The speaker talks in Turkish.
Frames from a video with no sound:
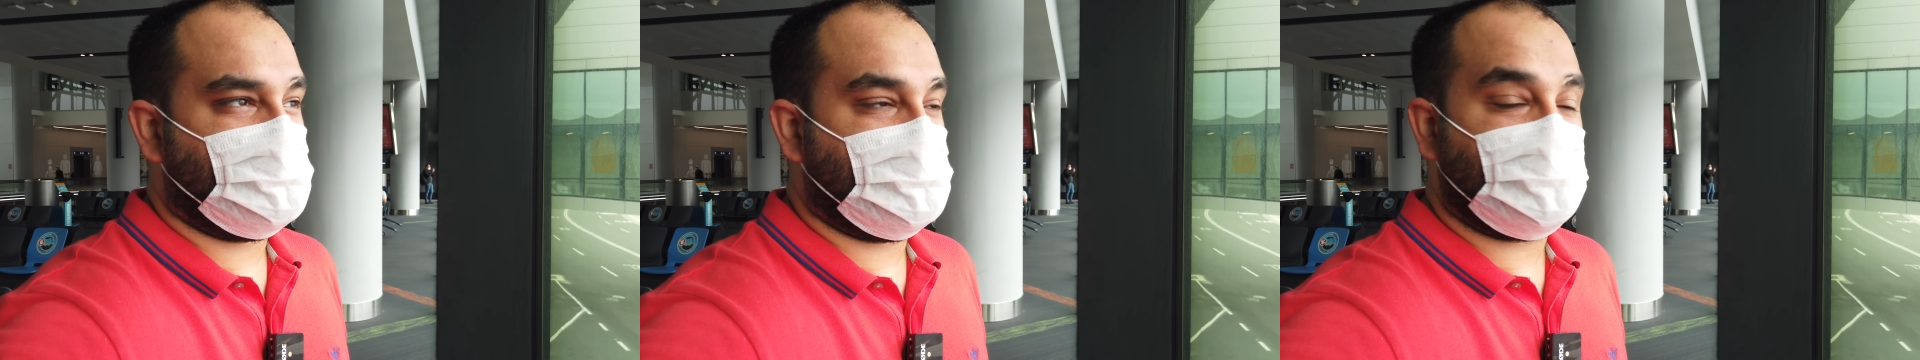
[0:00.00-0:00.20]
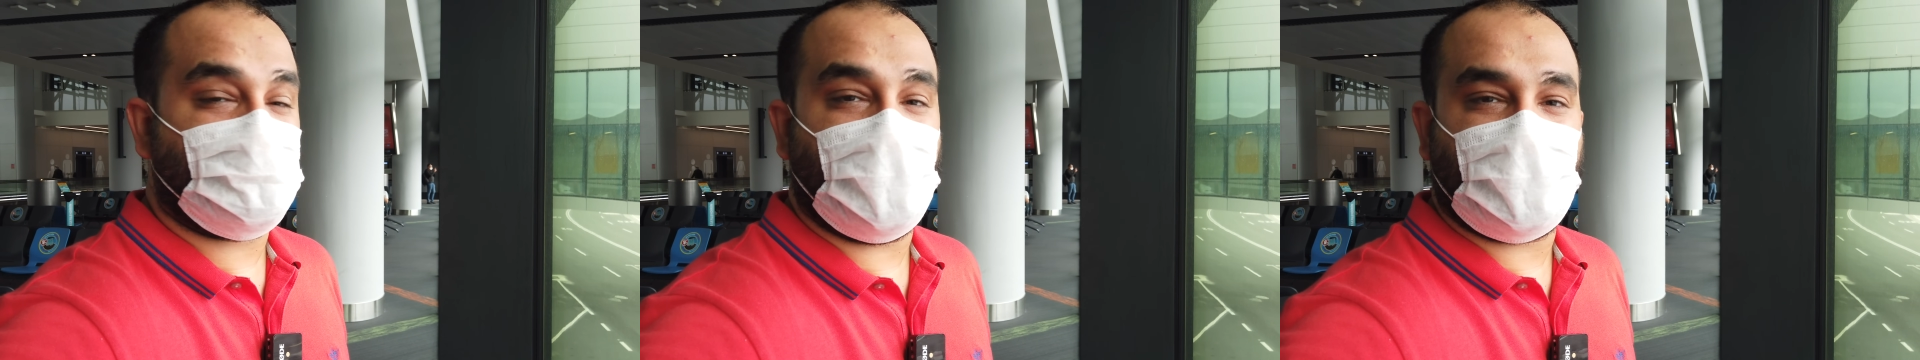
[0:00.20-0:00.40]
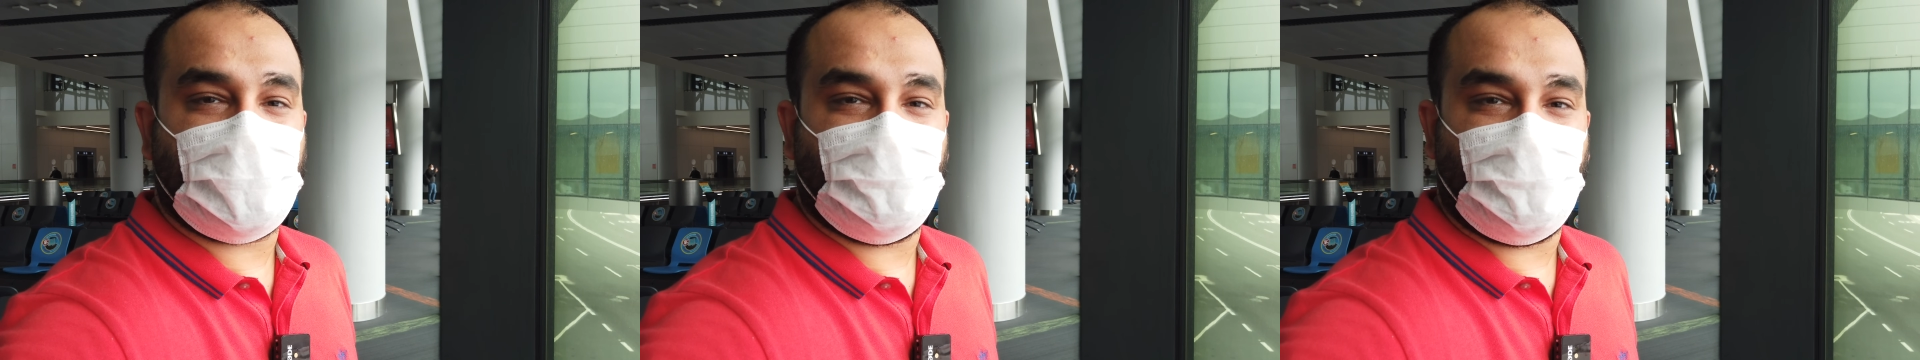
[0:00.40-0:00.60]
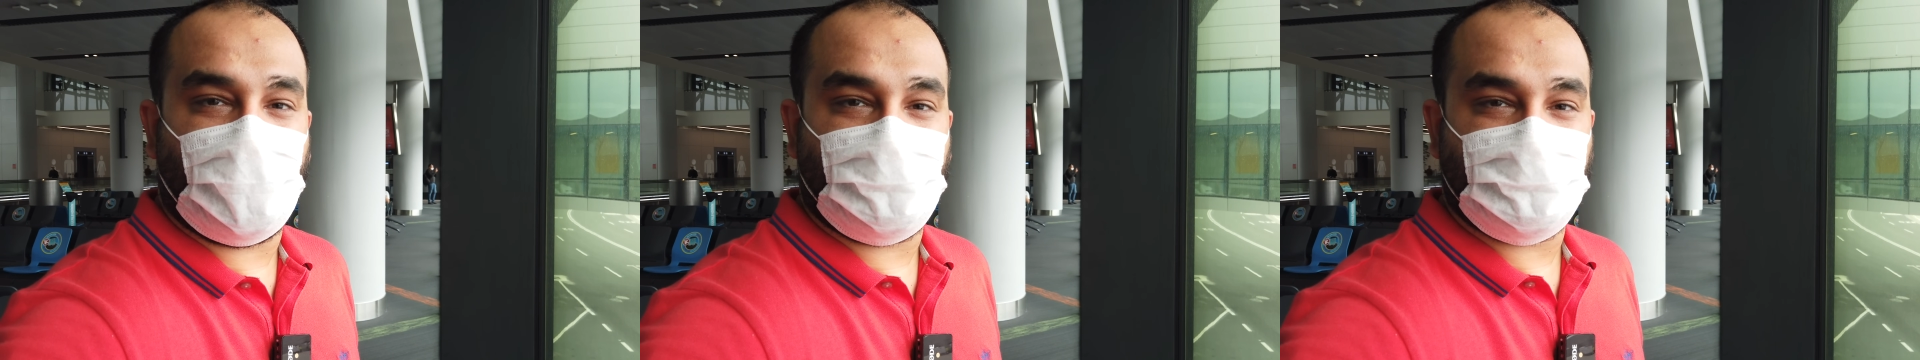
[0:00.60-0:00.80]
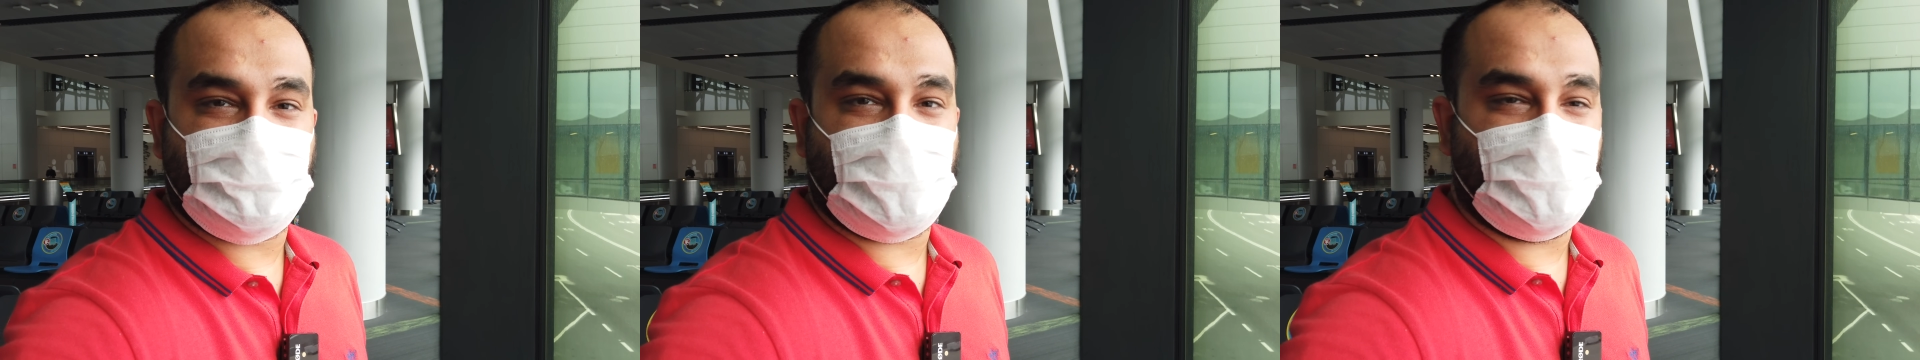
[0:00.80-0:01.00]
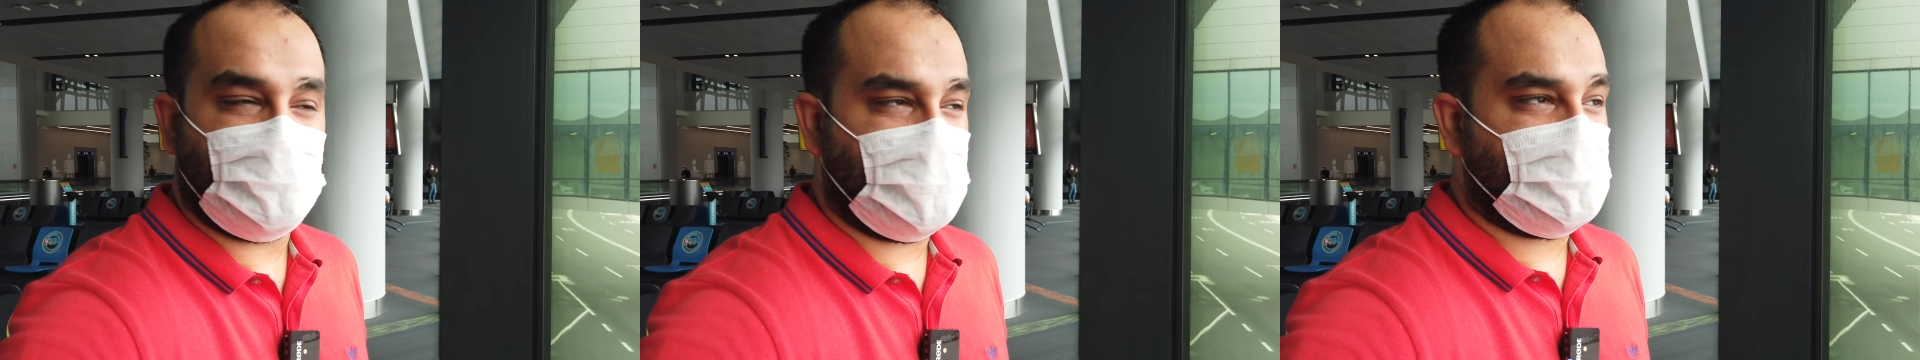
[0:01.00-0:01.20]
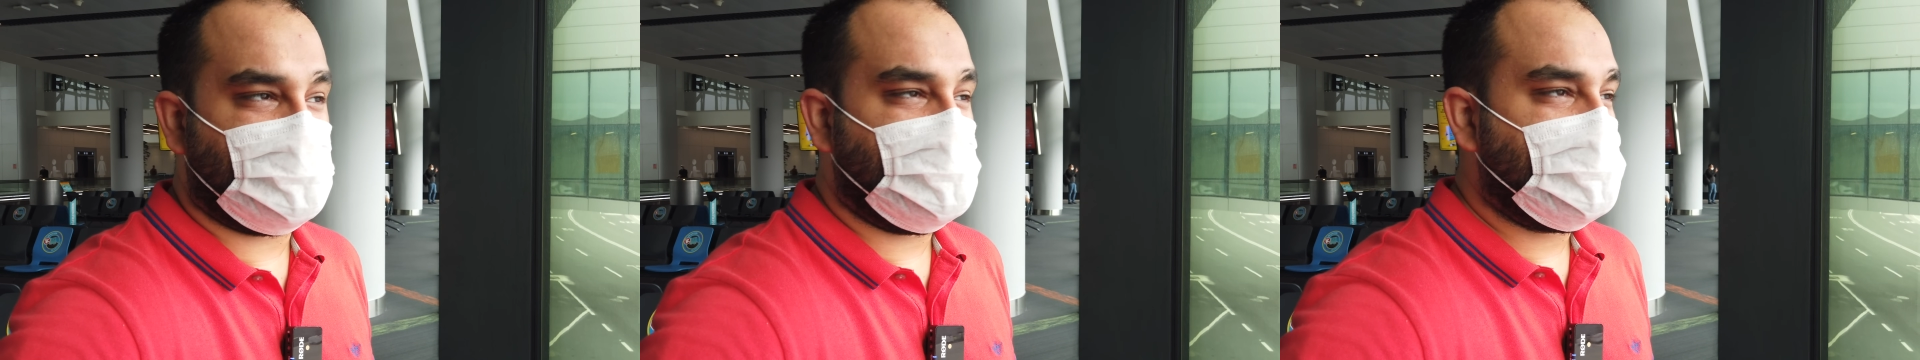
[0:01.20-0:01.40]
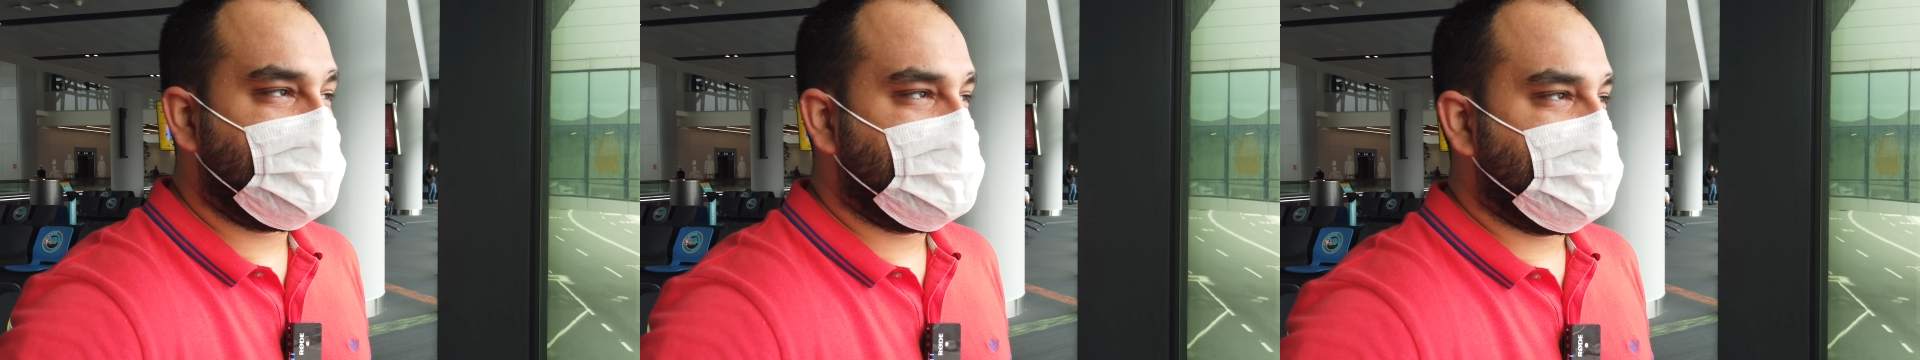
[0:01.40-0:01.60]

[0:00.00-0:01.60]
gitmek de varmış kaderde.